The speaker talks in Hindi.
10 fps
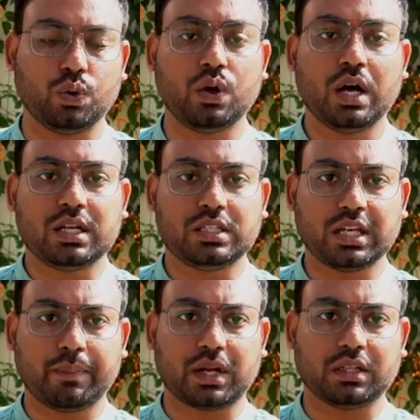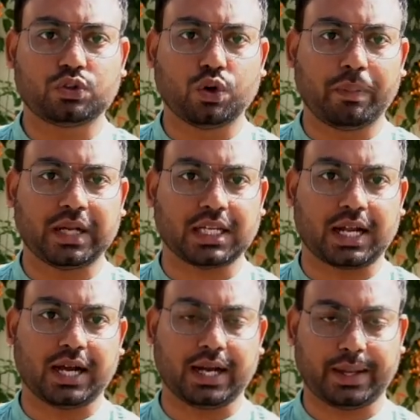को जबरन थोपा जा
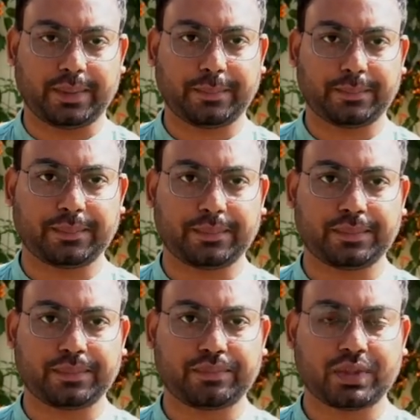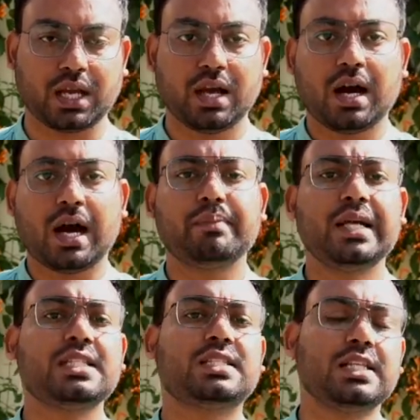रहा है हमने
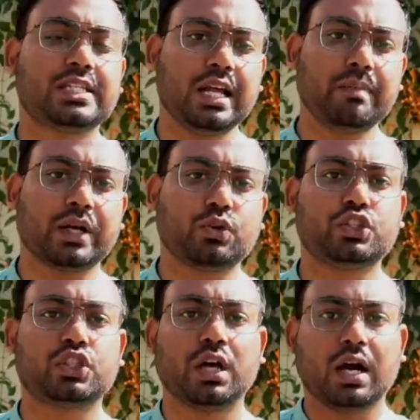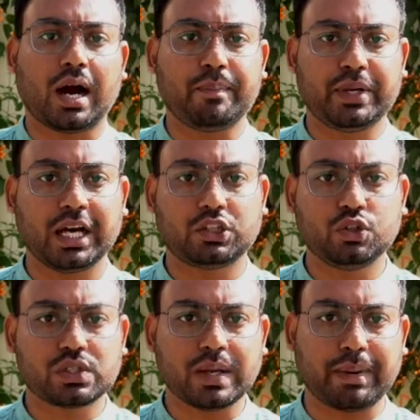इस सिलसिले में कुछ
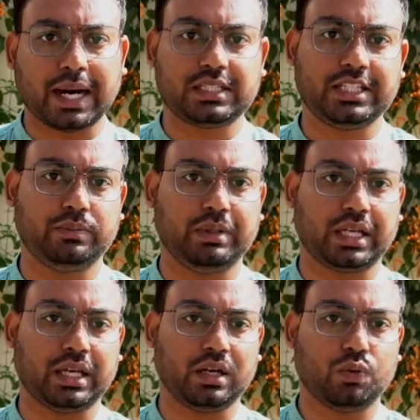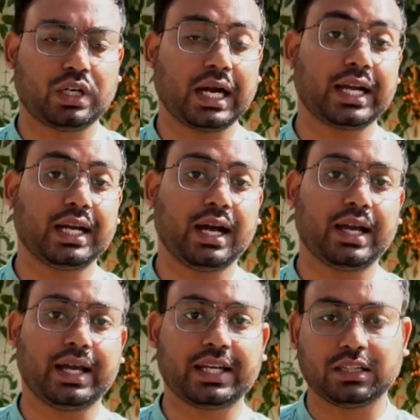अभ्यर्थियों से बातचीत भी की उनका कहना
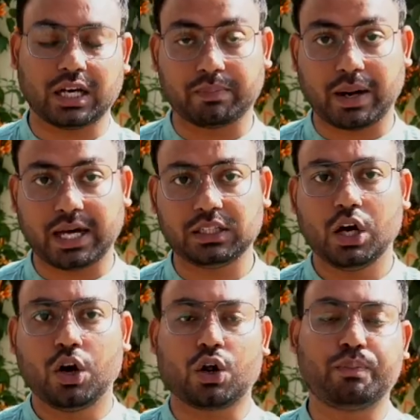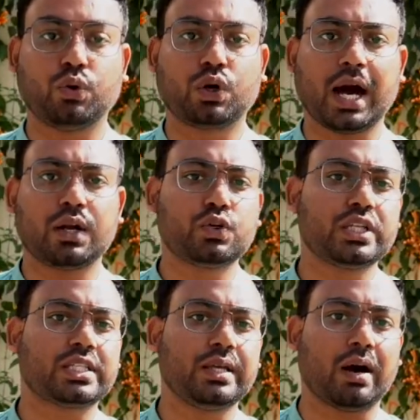है कि धनबाद और बोकारो की
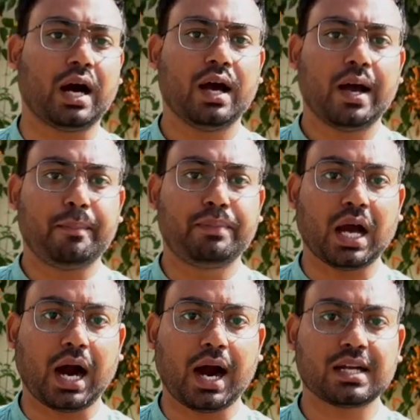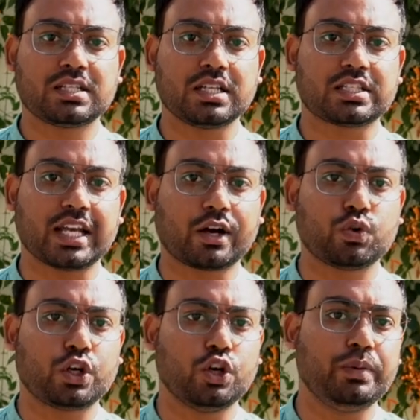सीमा बिहार से
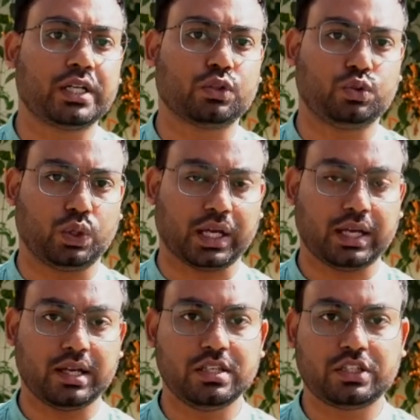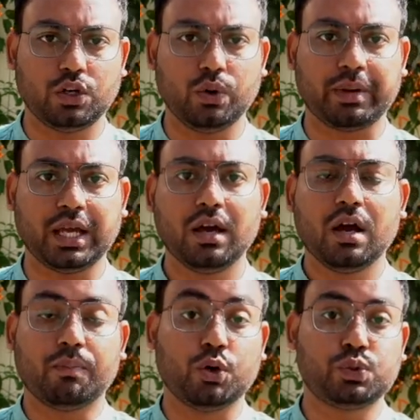सैकड़ों किलोमीटर दूर है इन जिलों में
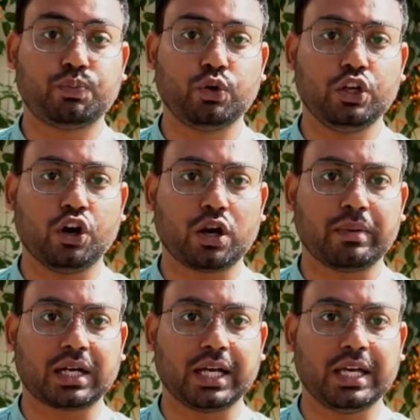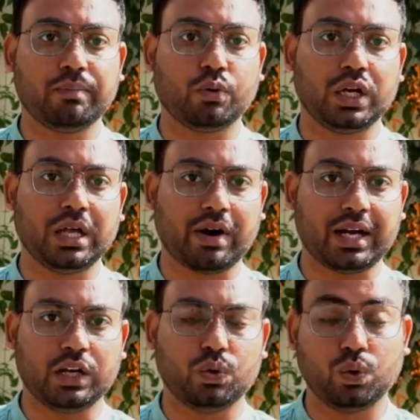भोजपुरी और मगही बोलने
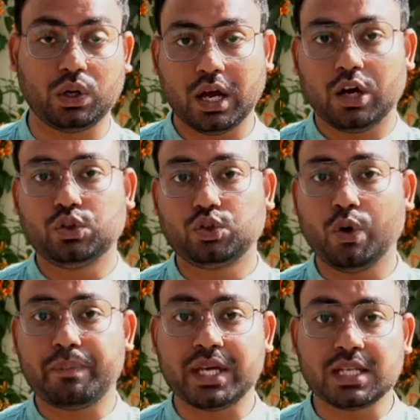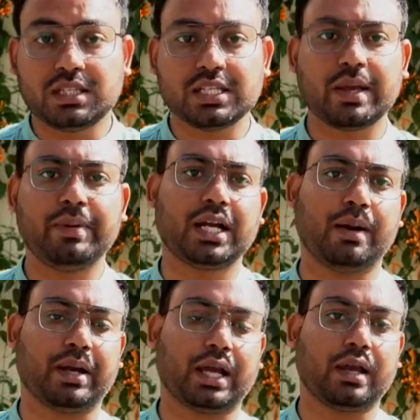वाले लोग दो फीसदी से भी
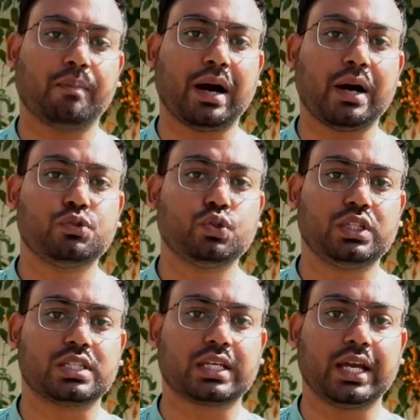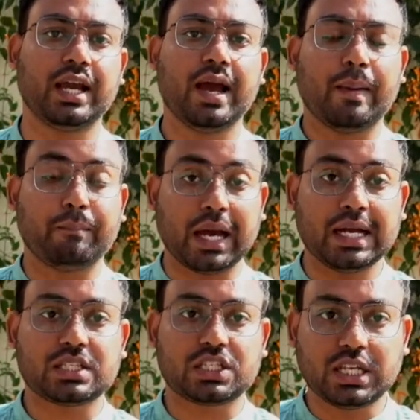कम है बावजूद इसके
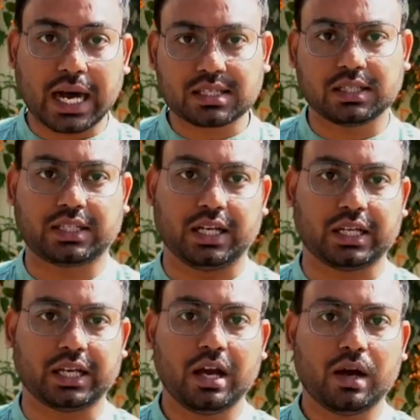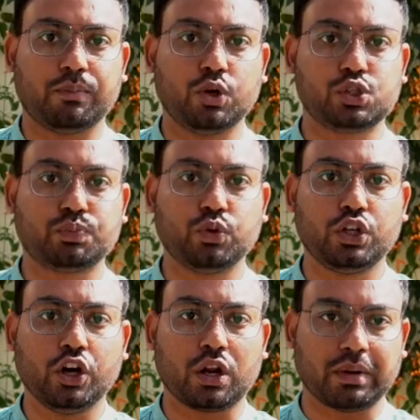महज सियासत के लिए
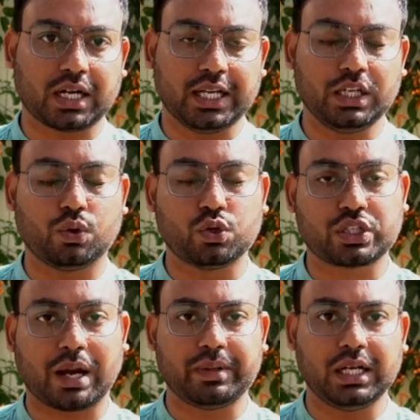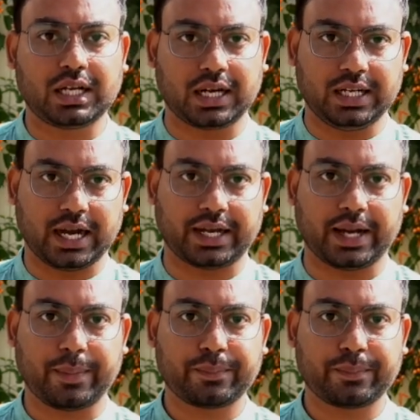भोजपुरी और मगही को शामिल कर लिया गया